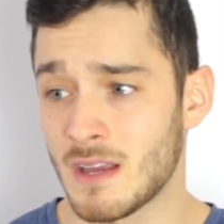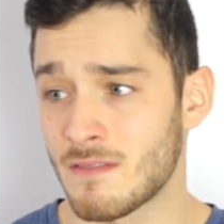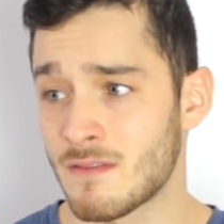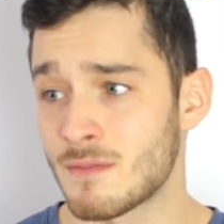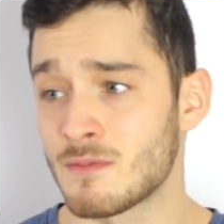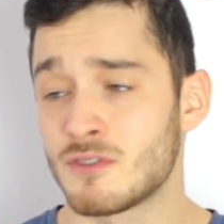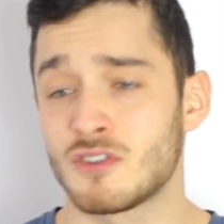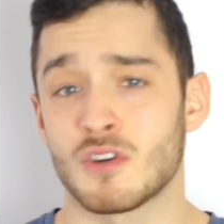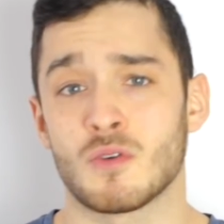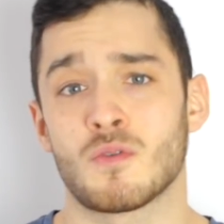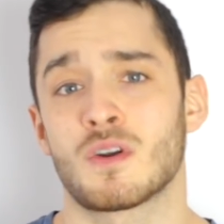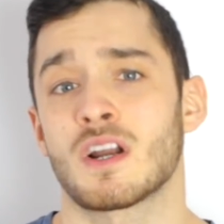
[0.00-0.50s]
nie
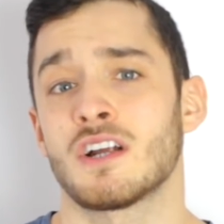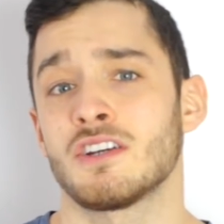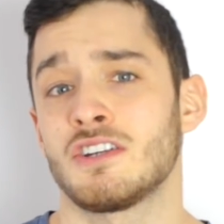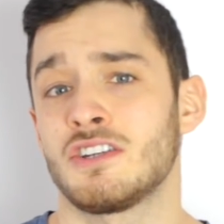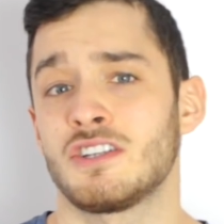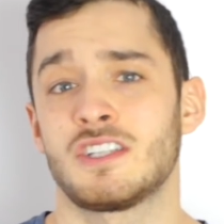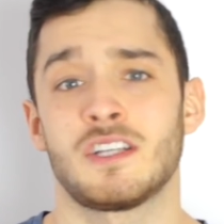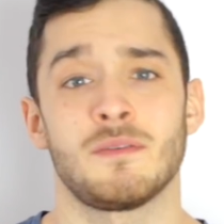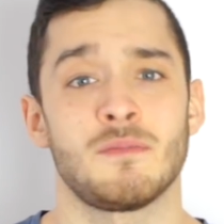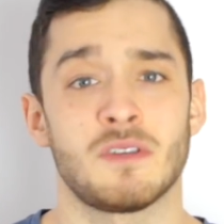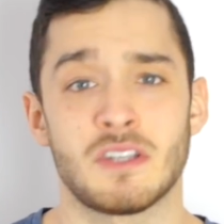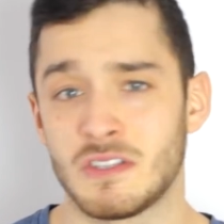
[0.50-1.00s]
wiem, się urazić
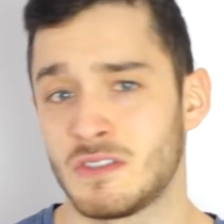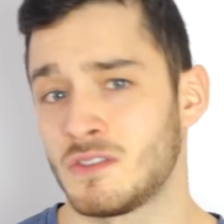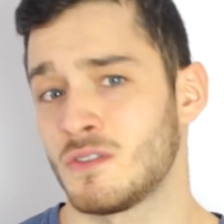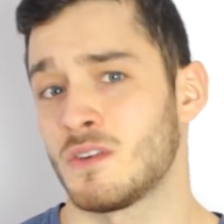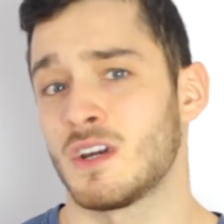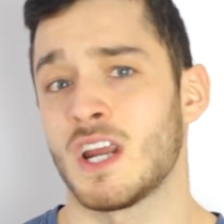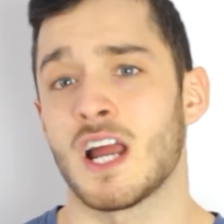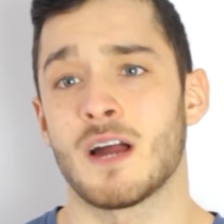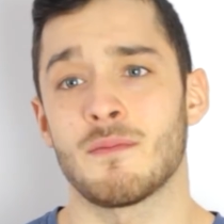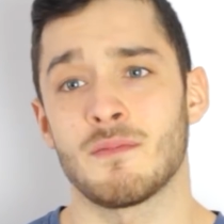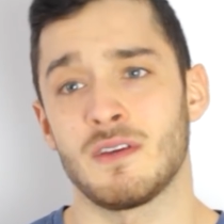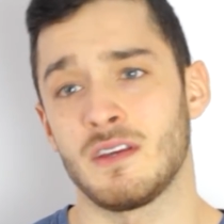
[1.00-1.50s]
tymi
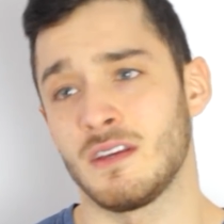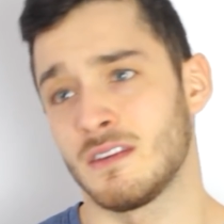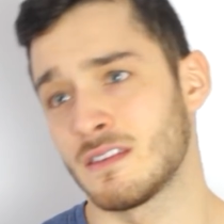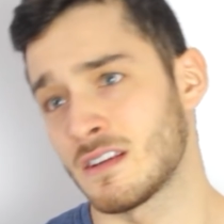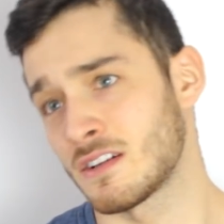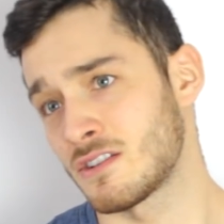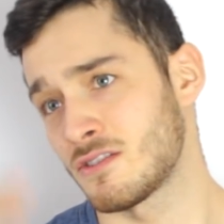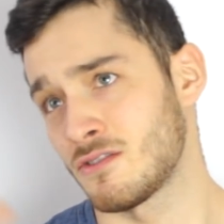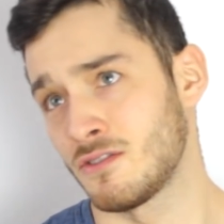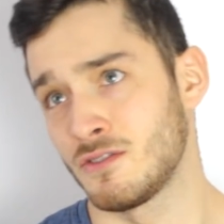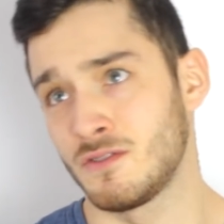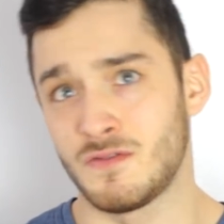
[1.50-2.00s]
historiami i
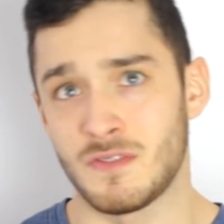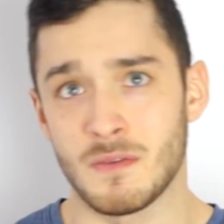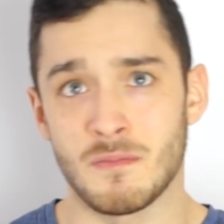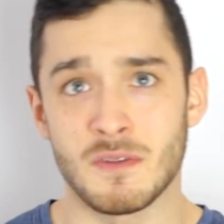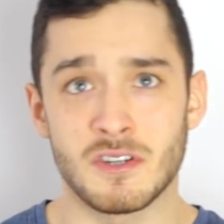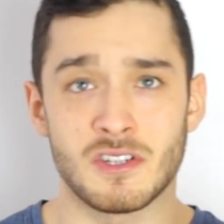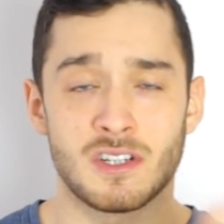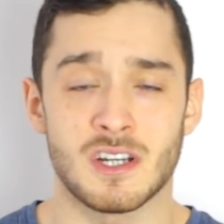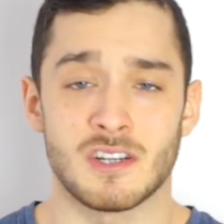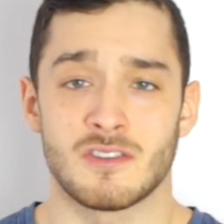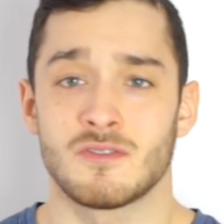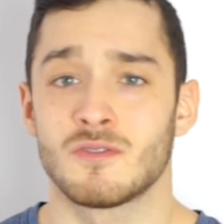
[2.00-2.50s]
zacząć
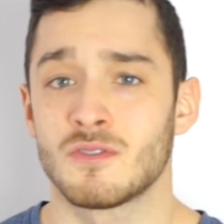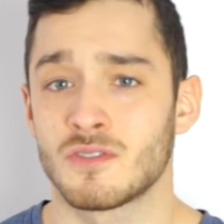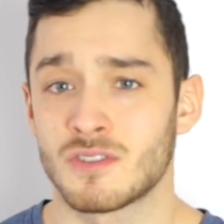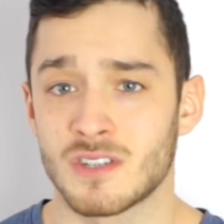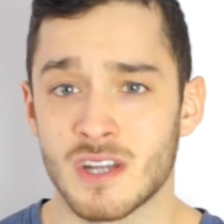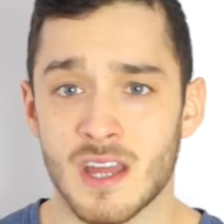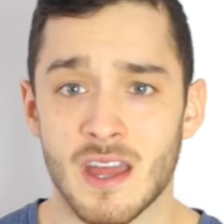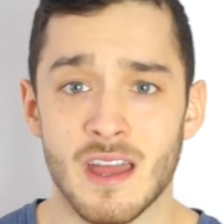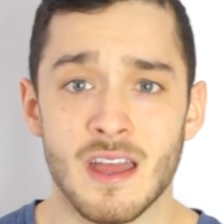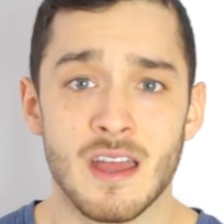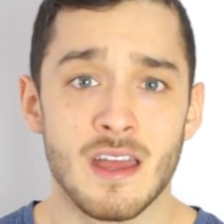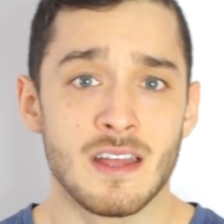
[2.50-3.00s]
wymyślać
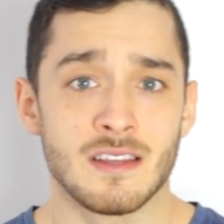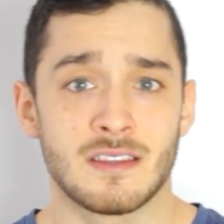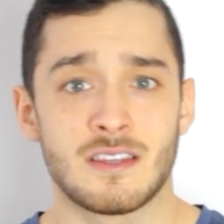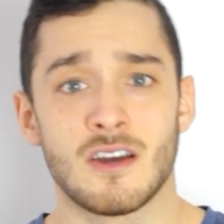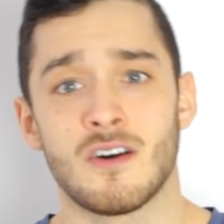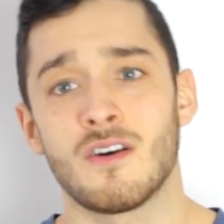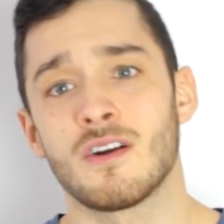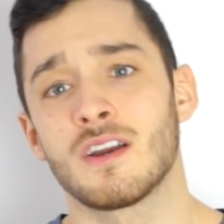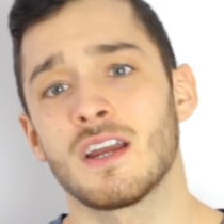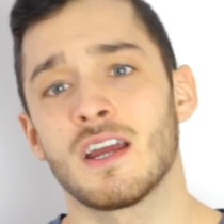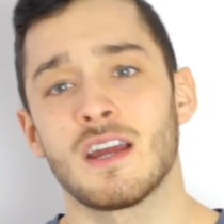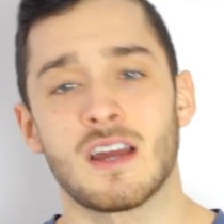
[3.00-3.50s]
różne
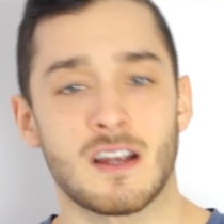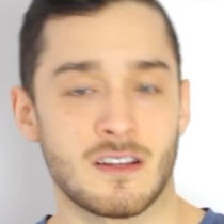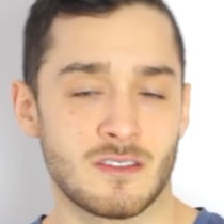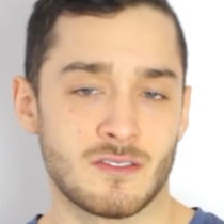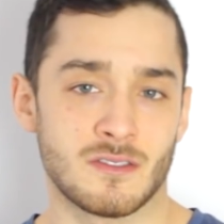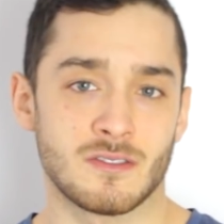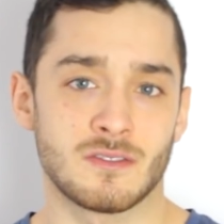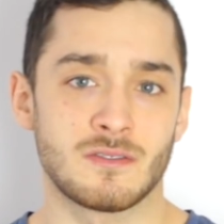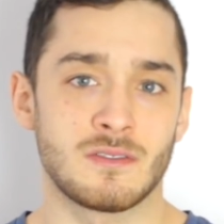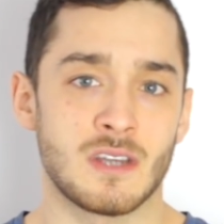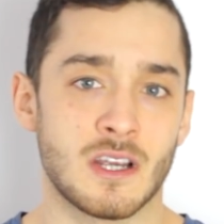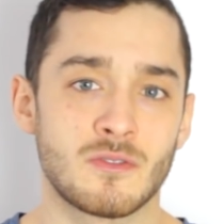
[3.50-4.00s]
teorie, jak
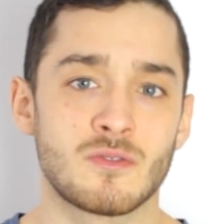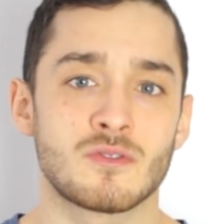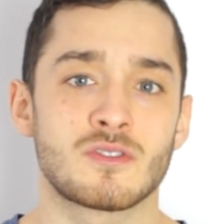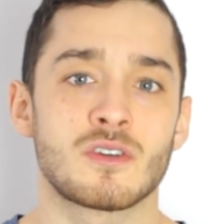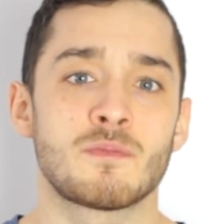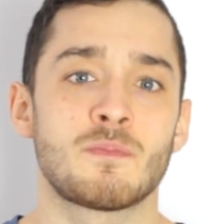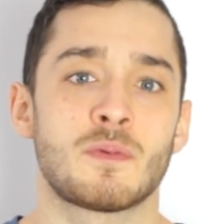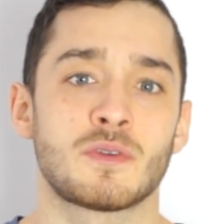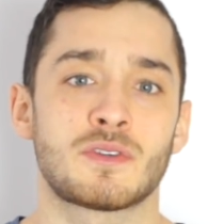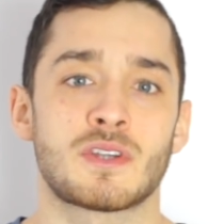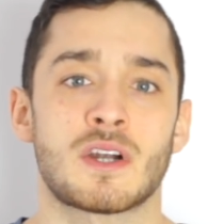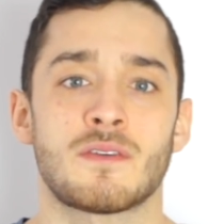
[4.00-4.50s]
to
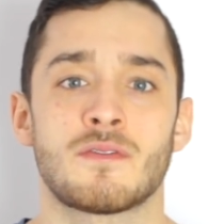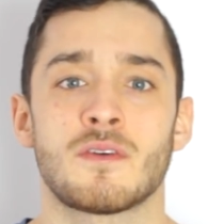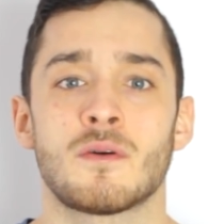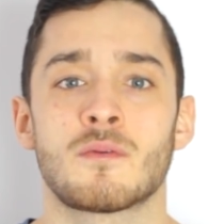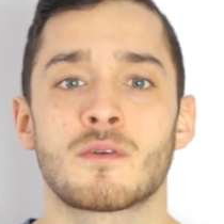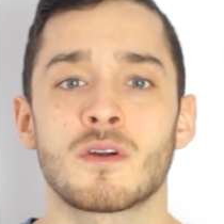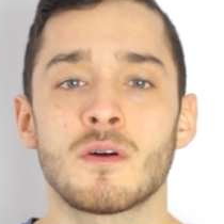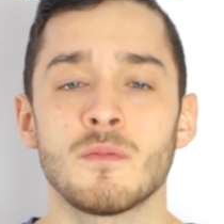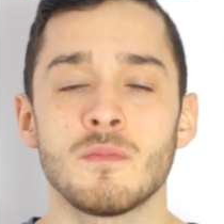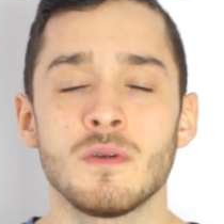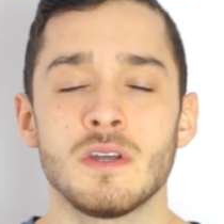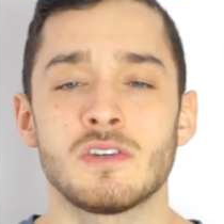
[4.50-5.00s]
niektórzy potrafią
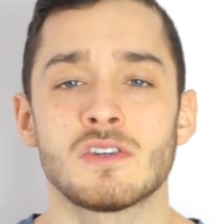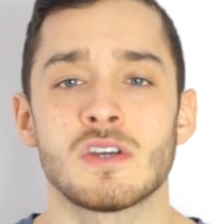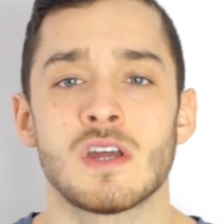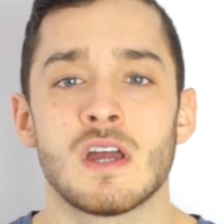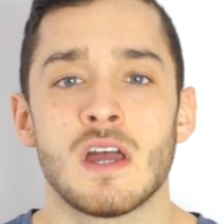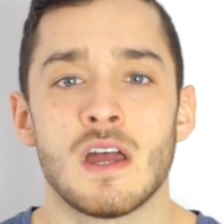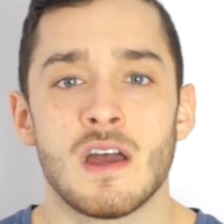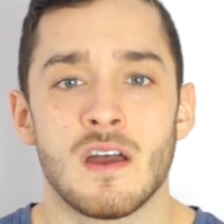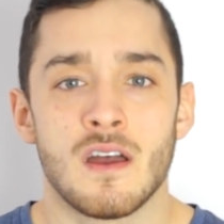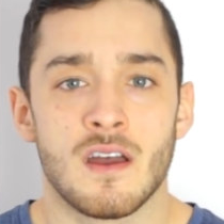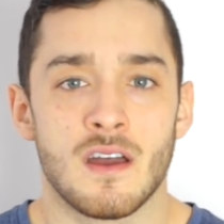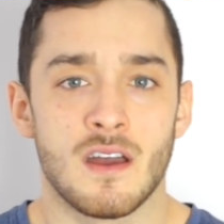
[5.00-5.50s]
robić.
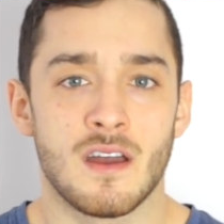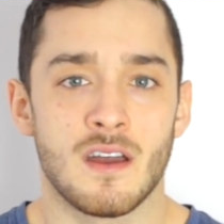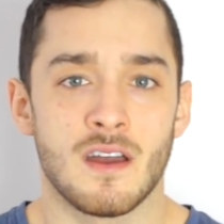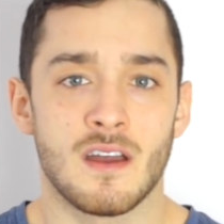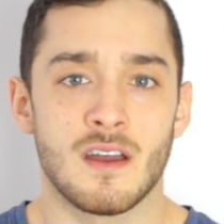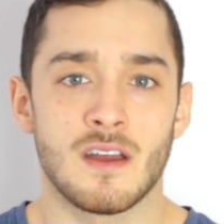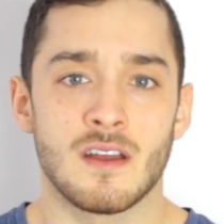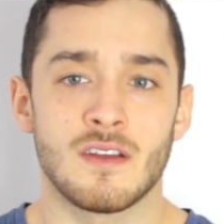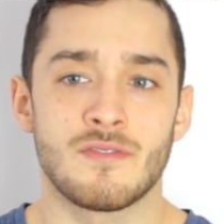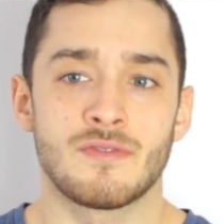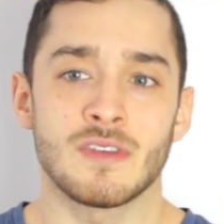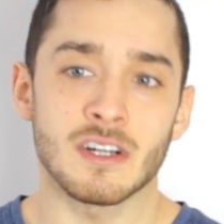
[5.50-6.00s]

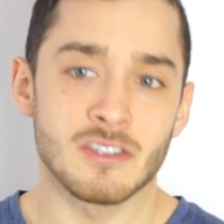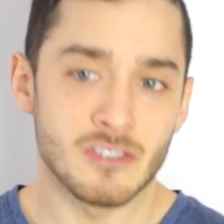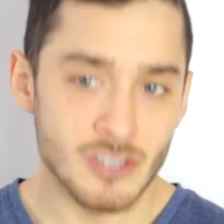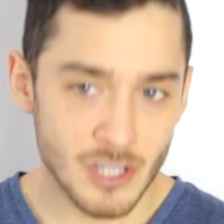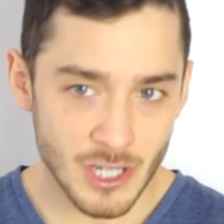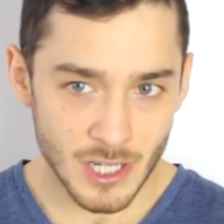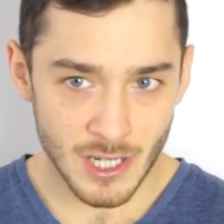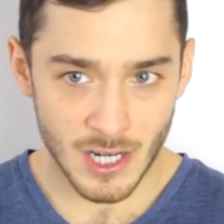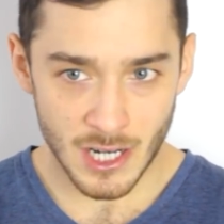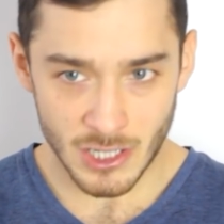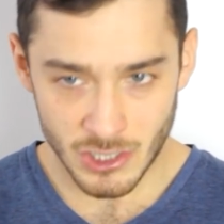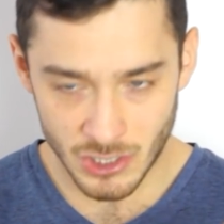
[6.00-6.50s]
E, tak czy
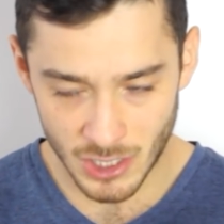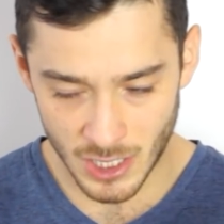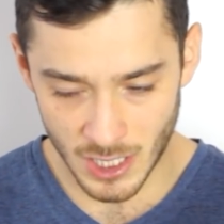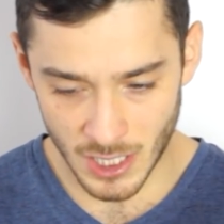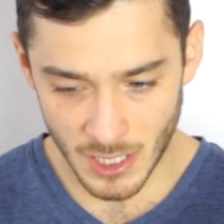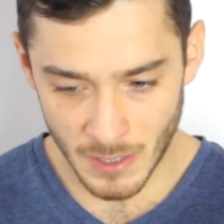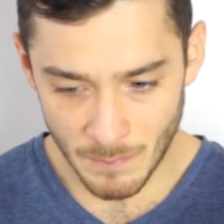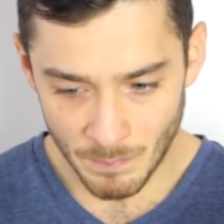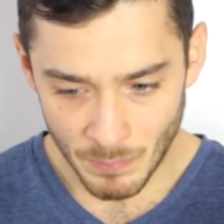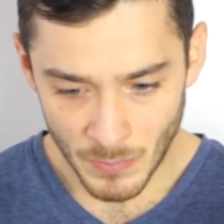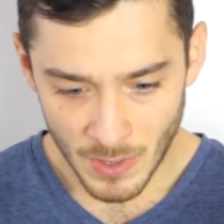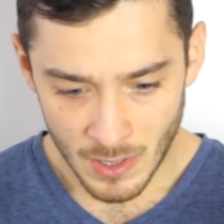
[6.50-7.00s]

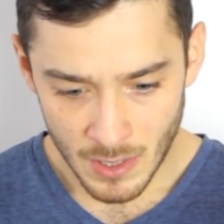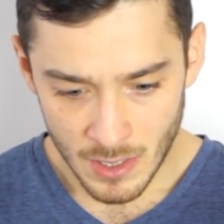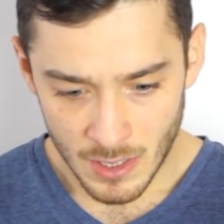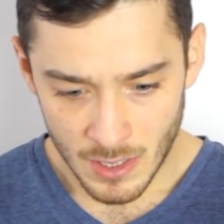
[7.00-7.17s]
inaczej,